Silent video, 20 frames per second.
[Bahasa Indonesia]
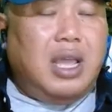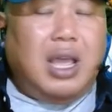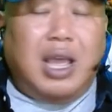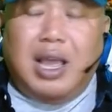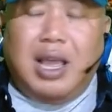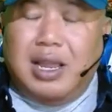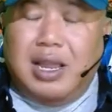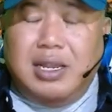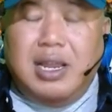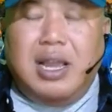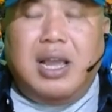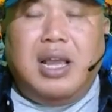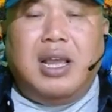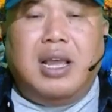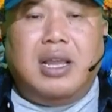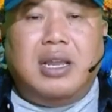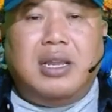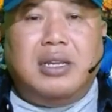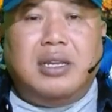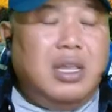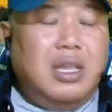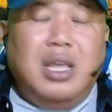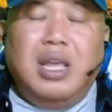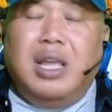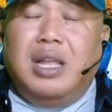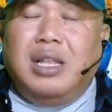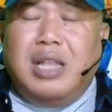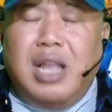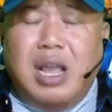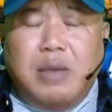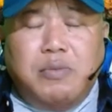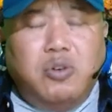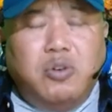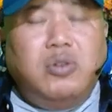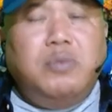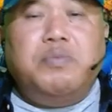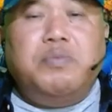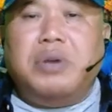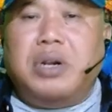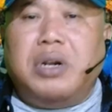ada,
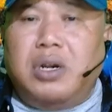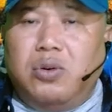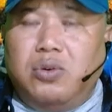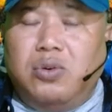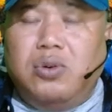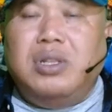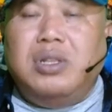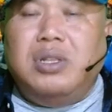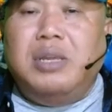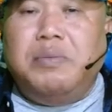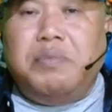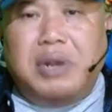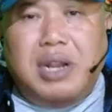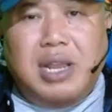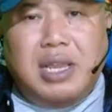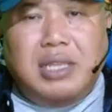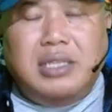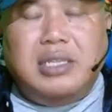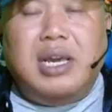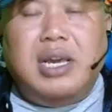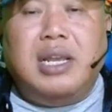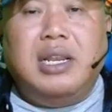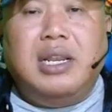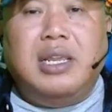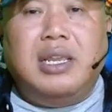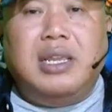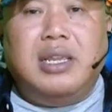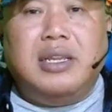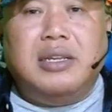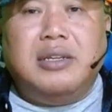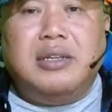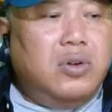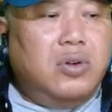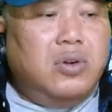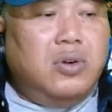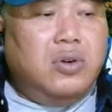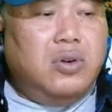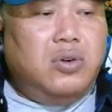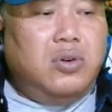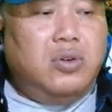namun perlu dipelajari
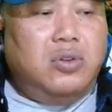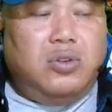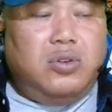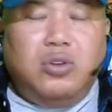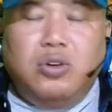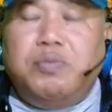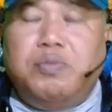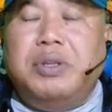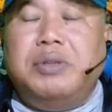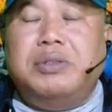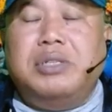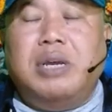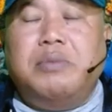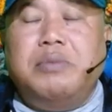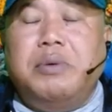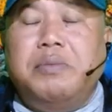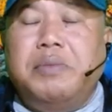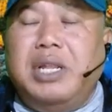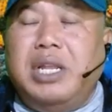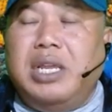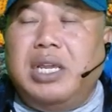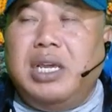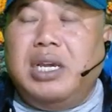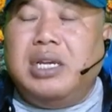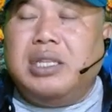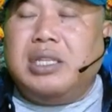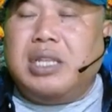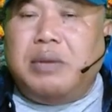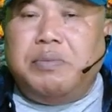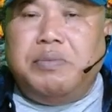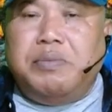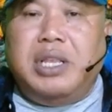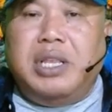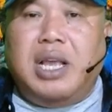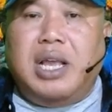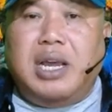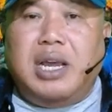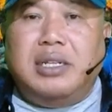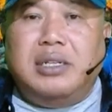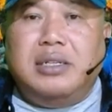untuk bisa memiliki
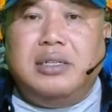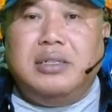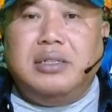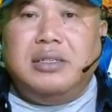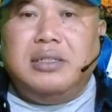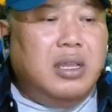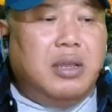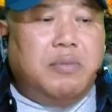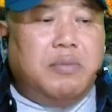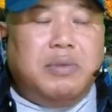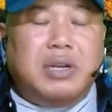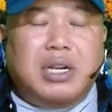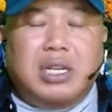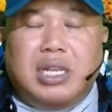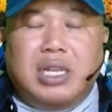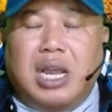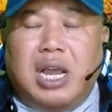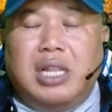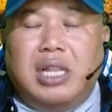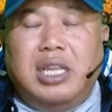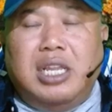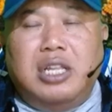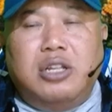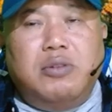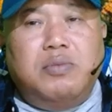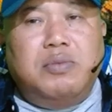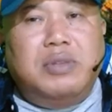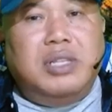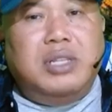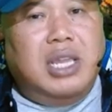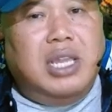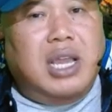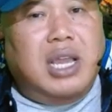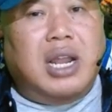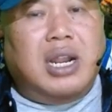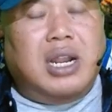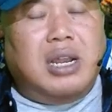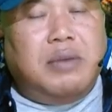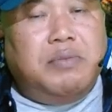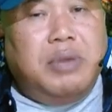keterampilan bertahan hidup di
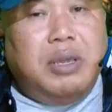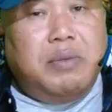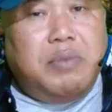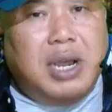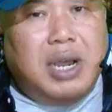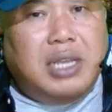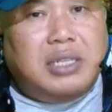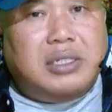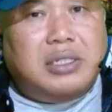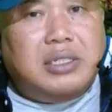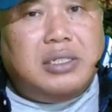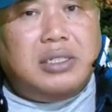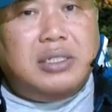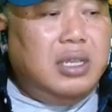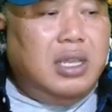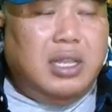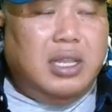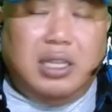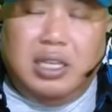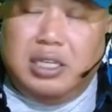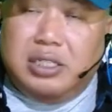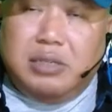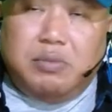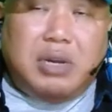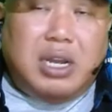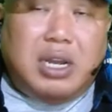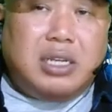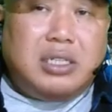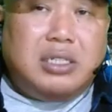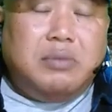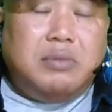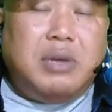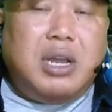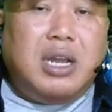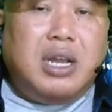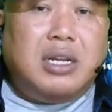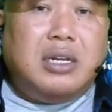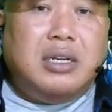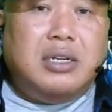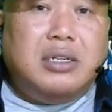alam bebas, di semak-semak,